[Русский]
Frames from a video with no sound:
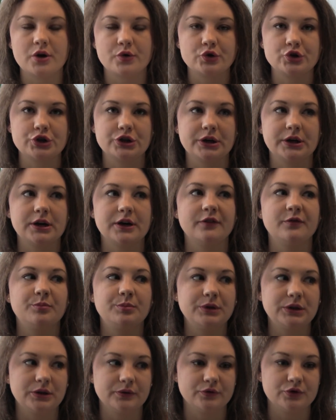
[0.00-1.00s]
хорошая, такая
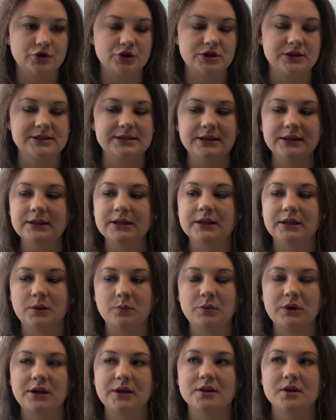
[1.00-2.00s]
впитывающая. За это они
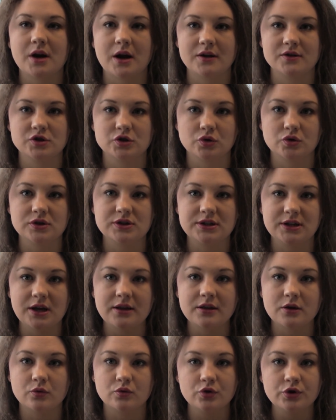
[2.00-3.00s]
мне и нравятся. То есть
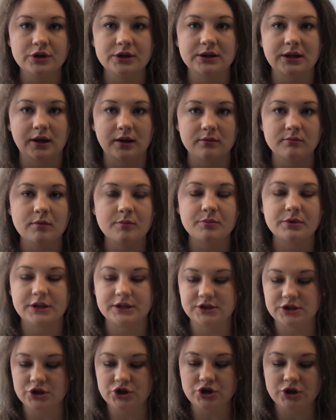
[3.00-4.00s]
я на кухне такими
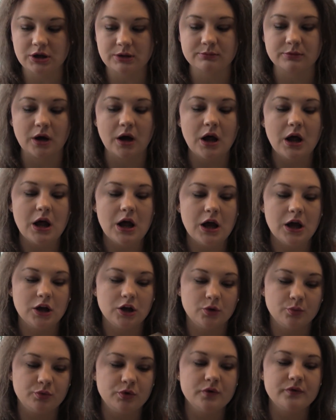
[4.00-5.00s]
полотенчиками
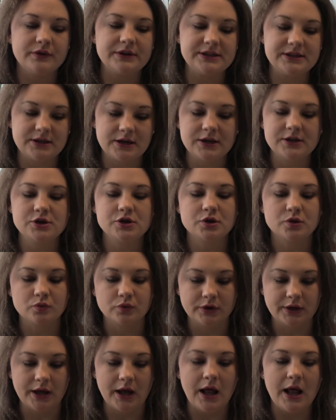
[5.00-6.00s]
люблю вытирать
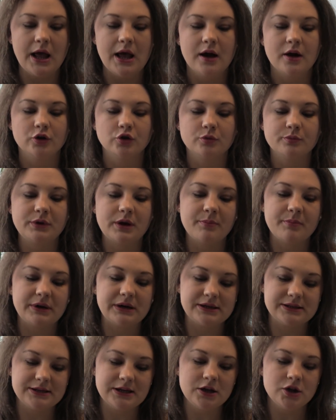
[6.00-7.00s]
руки. Но мне
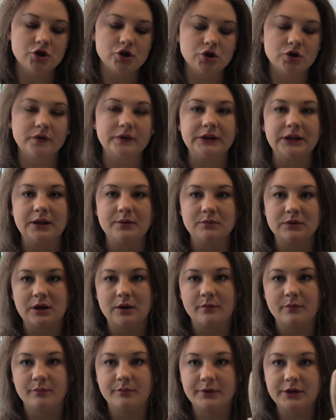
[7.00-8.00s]
показалось, что вот
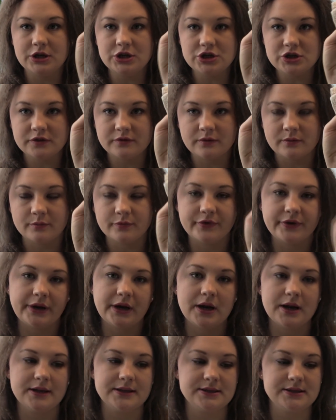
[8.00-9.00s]
именно в бежевом
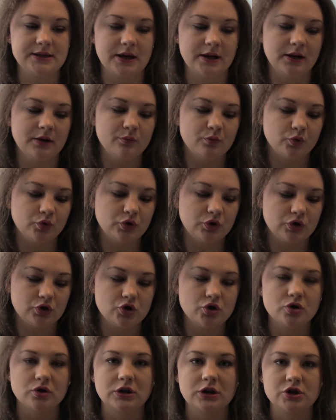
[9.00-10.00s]
варианте они будут еще
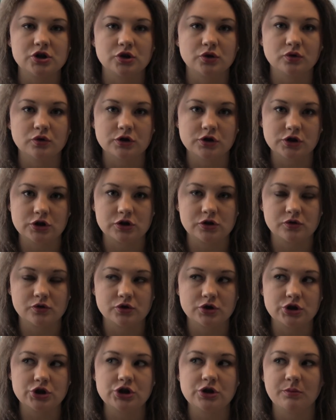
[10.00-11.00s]
еще даже дольше
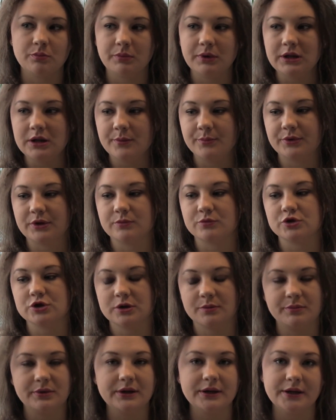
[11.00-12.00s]
служить, чем белые, потому
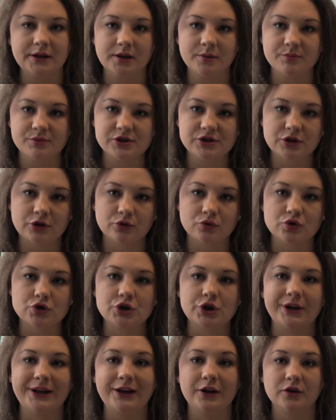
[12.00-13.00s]
что белые, они быстро
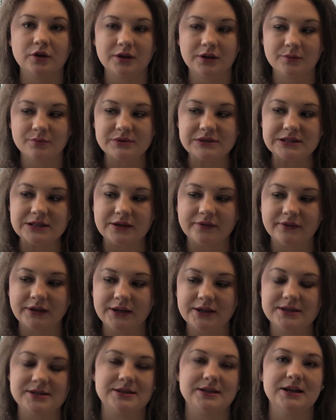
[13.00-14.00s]
тускнеют, они быстро
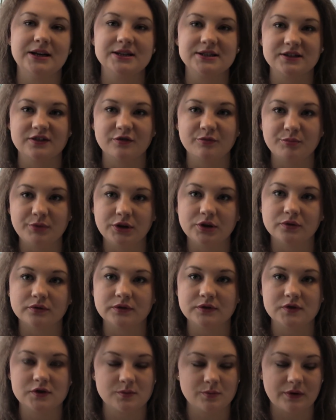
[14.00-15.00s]
грязнятся,
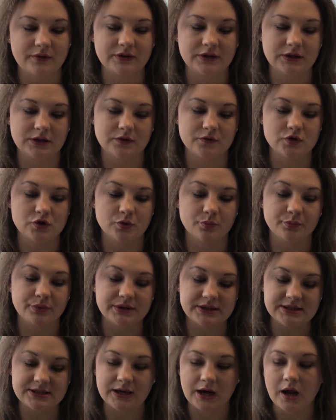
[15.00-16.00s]
впитывают в себя вот это все
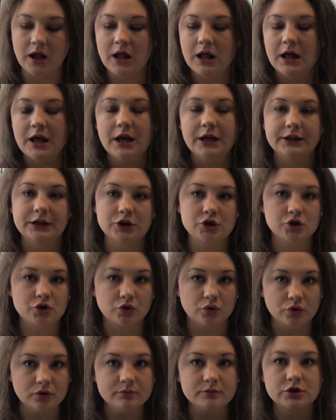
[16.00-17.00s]
быстро. Так
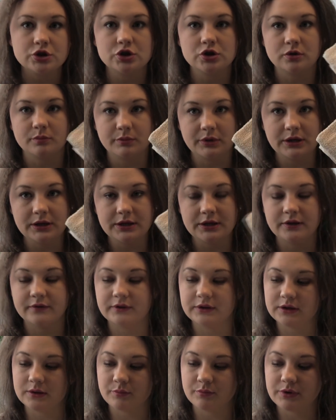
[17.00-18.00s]
что думаю, что белые
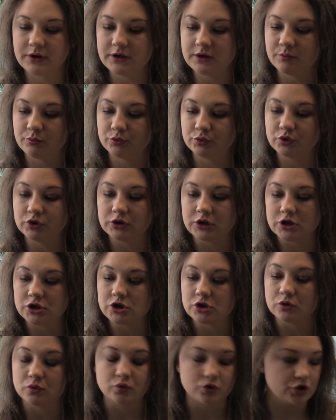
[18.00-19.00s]
в этом плане будут
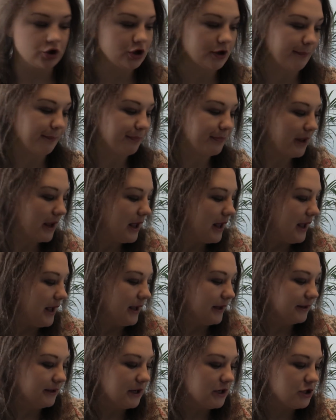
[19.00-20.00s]
даже лучше.
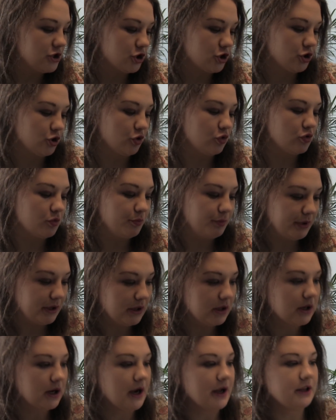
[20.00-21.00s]
Дальше что
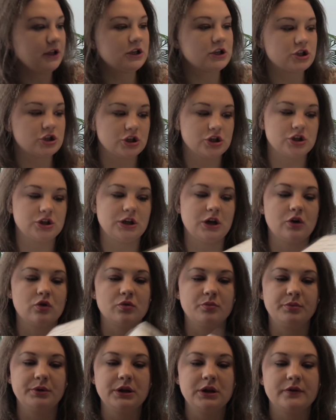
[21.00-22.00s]
купила, конечно же, я
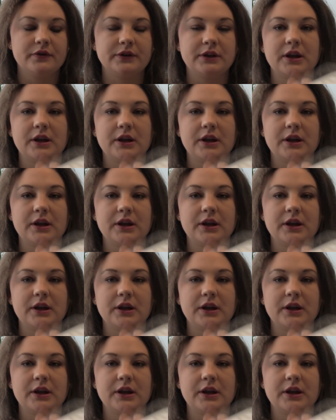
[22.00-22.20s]
купила